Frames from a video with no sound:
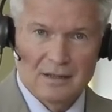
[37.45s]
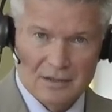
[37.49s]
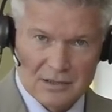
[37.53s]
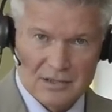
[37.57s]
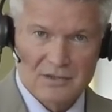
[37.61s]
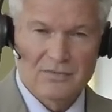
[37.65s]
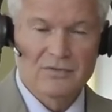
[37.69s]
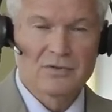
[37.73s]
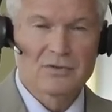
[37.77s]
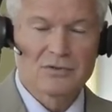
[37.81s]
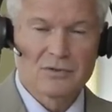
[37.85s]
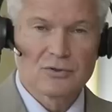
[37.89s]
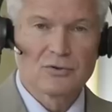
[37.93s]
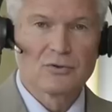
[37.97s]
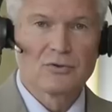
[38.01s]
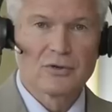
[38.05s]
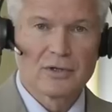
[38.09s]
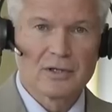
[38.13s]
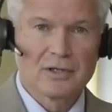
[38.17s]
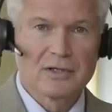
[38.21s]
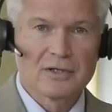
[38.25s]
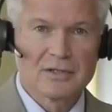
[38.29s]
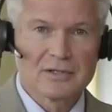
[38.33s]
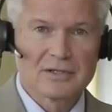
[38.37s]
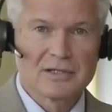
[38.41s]

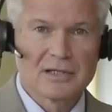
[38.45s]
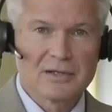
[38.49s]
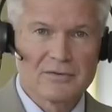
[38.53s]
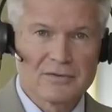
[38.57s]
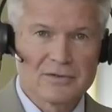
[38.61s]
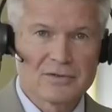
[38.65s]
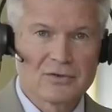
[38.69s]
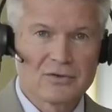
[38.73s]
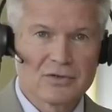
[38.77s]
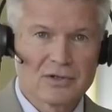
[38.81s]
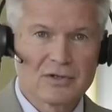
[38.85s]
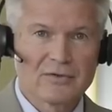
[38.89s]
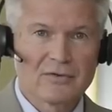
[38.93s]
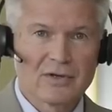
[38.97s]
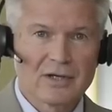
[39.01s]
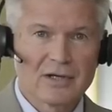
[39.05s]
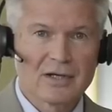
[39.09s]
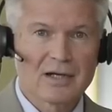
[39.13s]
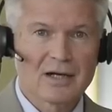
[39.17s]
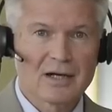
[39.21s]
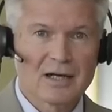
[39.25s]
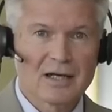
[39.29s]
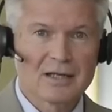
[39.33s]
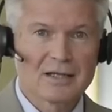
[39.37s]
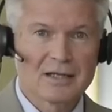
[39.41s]
звездой телевизионного
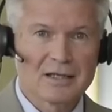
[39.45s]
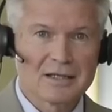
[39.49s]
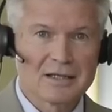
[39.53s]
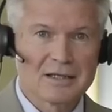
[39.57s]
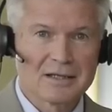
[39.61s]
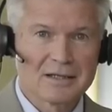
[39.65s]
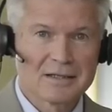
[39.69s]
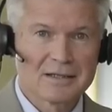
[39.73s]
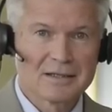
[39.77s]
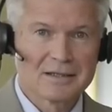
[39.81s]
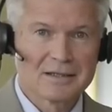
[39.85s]
экрана